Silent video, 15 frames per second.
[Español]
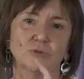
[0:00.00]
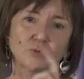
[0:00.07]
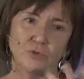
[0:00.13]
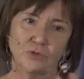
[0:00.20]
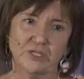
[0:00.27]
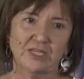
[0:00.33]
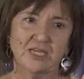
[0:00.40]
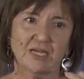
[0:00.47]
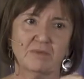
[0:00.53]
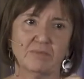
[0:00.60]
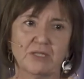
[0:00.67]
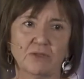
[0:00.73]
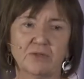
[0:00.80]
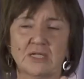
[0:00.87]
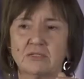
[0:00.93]
Uno que ya he
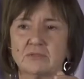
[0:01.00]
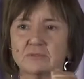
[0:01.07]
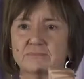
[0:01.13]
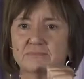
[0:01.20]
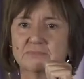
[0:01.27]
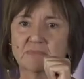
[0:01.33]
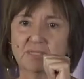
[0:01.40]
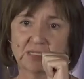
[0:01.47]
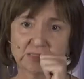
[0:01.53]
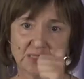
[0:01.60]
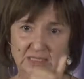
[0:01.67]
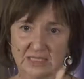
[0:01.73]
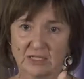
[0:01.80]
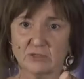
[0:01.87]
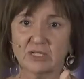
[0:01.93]
mencionado, es
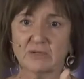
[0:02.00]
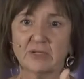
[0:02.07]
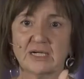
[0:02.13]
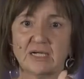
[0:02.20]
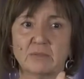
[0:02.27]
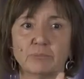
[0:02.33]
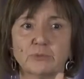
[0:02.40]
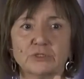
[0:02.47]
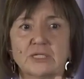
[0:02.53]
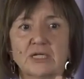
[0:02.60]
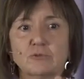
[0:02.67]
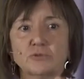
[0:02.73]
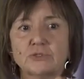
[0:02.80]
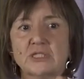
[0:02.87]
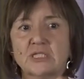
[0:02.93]
necesario trabajar en pos de
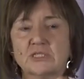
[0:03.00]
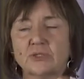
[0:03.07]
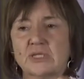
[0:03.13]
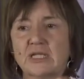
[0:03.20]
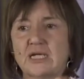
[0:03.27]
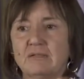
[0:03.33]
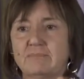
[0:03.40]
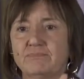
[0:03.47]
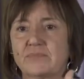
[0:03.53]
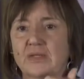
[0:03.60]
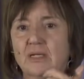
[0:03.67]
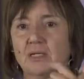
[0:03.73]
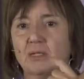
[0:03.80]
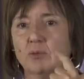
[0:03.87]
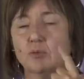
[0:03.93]
la justicia social.
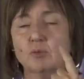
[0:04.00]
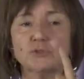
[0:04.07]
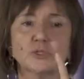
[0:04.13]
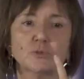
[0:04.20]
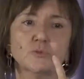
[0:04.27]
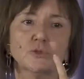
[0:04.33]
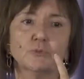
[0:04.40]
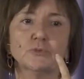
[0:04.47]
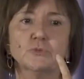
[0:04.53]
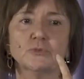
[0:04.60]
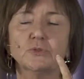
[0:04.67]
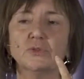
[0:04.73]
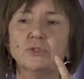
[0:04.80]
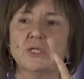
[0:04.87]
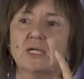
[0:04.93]
Un segundo
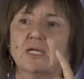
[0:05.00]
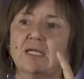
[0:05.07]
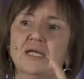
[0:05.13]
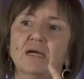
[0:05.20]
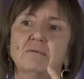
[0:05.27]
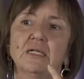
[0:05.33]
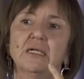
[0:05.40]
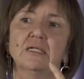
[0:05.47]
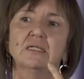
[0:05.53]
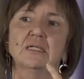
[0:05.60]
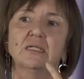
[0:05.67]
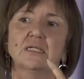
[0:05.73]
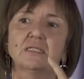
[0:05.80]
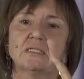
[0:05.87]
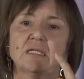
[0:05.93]
punto que habla
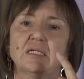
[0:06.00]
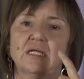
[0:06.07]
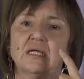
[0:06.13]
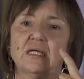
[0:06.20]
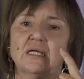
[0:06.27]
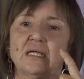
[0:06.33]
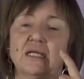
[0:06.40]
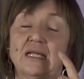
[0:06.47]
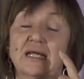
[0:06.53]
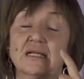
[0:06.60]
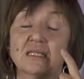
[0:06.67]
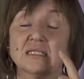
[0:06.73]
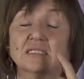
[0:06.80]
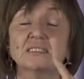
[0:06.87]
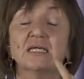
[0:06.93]
de eh, la
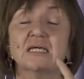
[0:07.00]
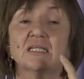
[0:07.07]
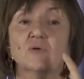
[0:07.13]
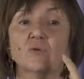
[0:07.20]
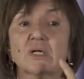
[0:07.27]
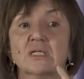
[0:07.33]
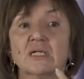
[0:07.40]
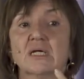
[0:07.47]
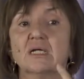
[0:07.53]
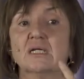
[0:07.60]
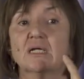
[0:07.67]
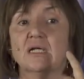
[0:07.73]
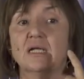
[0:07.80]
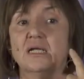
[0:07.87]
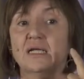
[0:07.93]
necesidad de
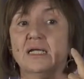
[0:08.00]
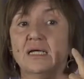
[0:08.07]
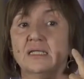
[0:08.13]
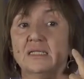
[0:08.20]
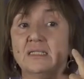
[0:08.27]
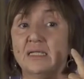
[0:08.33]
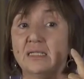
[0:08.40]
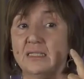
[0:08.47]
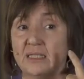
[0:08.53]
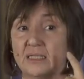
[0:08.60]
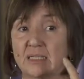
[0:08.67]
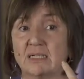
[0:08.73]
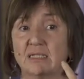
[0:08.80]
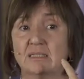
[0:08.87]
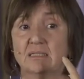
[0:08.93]
guardar la
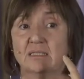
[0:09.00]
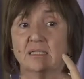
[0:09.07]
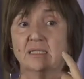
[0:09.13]
dignidad